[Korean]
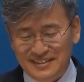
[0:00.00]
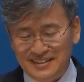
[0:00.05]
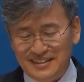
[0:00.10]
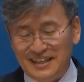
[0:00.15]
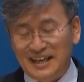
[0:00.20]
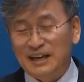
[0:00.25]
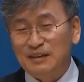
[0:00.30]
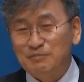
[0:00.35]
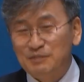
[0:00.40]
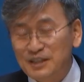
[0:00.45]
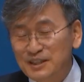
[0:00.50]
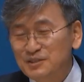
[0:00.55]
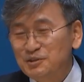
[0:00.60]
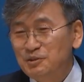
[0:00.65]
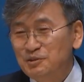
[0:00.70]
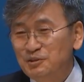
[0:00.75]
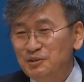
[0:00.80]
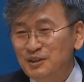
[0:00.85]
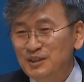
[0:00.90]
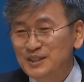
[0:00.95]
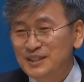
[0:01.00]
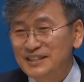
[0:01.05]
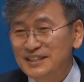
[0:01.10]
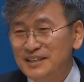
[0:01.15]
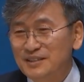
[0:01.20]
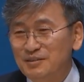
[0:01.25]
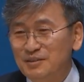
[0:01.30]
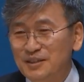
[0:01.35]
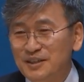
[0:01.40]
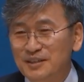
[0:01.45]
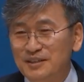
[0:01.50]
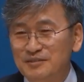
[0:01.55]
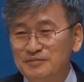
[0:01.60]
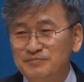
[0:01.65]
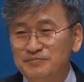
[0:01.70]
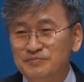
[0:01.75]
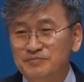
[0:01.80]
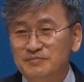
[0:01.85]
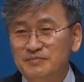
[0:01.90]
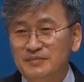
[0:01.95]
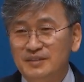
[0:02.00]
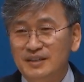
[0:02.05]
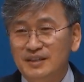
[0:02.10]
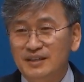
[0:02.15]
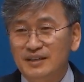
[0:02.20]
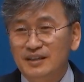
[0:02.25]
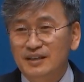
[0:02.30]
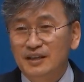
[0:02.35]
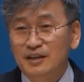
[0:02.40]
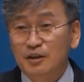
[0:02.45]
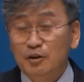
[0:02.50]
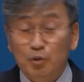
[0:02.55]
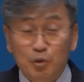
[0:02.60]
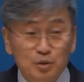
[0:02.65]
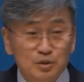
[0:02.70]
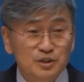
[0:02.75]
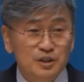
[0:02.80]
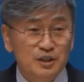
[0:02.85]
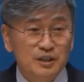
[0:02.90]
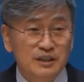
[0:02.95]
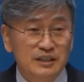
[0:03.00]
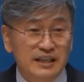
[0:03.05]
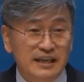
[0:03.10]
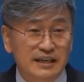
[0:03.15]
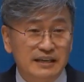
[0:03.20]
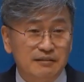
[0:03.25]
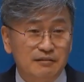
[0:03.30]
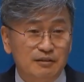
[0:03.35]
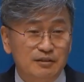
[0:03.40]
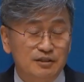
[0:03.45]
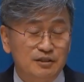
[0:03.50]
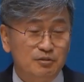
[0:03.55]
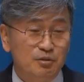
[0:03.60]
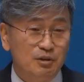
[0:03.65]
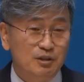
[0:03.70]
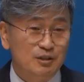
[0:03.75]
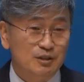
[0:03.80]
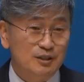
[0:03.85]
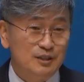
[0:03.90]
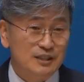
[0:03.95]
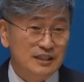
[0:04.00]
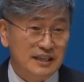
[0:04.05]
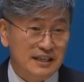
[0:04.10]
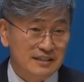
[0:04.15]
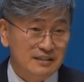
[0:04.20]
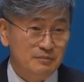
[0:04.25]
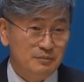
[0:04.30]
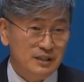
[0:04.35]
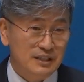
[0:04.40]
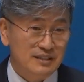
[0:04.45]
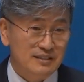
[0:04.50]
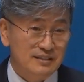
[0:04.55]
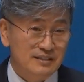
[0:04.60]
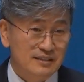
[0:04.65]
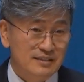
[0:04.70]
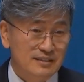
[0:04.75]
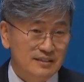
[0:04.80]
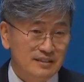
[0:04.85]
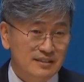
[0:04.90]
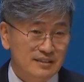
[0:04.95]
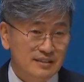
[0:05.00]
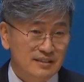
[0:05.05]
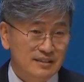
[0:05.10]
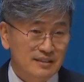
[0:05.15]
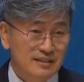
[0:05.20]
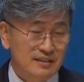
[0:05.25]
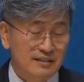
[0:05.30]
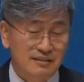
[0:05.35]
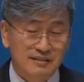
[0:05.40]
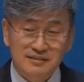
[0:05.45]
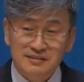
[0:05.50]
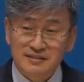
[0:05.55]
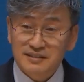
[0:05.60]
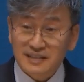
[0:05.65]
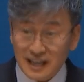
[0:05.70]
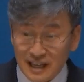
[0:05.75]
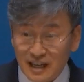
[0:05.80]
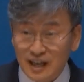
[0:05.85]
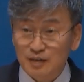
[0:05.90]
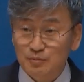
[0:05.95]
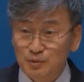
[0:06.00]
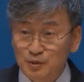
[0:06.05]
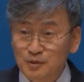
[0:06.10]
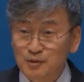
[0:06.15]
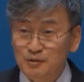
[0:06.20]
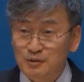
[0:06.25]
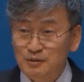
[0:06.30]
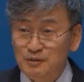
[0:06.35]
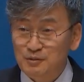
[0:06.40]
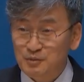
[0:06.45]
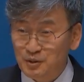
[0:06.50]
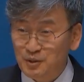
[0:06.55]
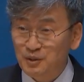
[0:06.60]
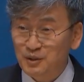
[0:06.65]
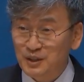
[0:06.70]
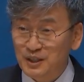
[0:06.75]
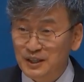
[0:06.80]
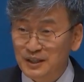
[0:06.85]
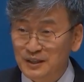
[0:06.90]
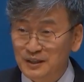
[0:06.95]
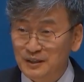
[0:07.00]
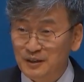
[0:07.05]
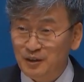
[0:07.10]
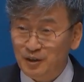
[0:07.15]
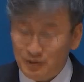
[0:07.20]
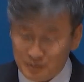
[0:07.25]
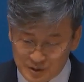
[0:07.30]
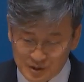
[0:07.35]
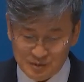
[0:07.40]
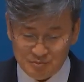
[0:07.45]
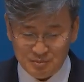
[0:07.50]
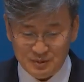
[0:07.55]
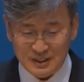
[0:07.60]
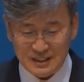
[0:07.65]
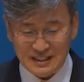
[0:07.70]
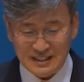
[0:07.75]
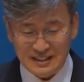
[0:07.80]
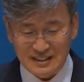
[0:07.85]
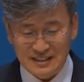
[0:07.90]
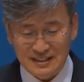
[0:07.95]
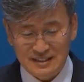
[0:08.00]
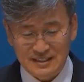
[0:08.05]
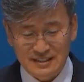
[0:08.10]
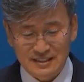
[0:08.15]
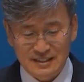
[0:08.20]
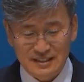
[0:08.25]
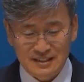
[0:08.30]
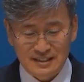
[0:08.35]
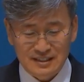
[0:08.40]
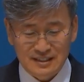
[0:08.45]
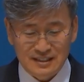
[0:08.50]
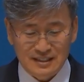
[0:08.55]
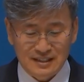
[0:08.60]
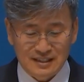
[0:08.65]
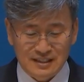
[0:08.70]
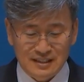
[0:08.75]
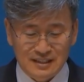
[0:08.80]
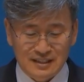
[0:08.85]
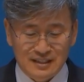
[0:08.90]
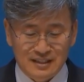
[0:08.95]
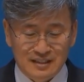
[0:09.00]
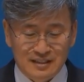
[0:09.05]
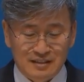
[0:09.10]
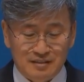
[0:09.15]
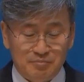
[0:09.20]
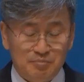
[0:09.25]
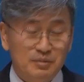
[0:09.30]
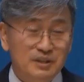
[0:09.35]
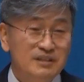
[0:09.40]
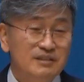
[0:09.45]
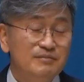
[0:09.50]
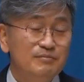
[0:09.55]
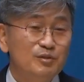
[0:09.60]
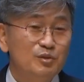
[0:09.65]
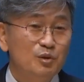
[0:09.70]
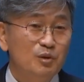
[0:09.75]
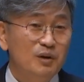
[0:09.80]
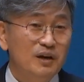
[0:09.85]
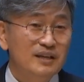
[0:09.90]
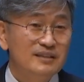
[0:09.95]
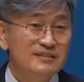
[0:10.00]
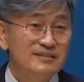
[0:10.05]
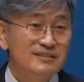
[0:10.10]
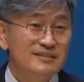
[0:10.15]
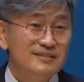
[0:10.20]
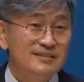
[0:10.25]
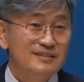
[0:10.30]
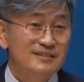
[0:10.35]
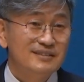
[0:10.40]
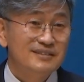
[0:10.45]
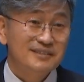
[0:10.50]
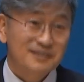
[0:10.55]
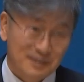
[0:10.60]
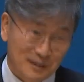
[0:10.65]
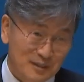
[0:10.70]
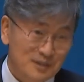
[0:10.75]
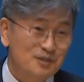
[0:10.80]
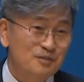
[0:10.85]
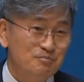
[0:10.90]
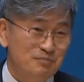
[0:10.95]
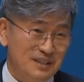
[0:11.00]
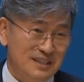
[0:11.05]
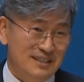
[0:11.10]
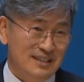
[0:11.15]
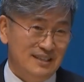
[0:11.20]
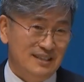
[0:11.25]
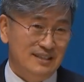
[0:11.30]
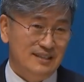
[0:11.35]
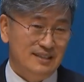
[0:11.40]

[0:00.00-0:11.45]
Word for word: 아무리 좋은 것이라도요. 온전히 나의 것이 되어지지 않으면 그것은 아무 소용이 없습니다. 믿음 또한 그렇습니다.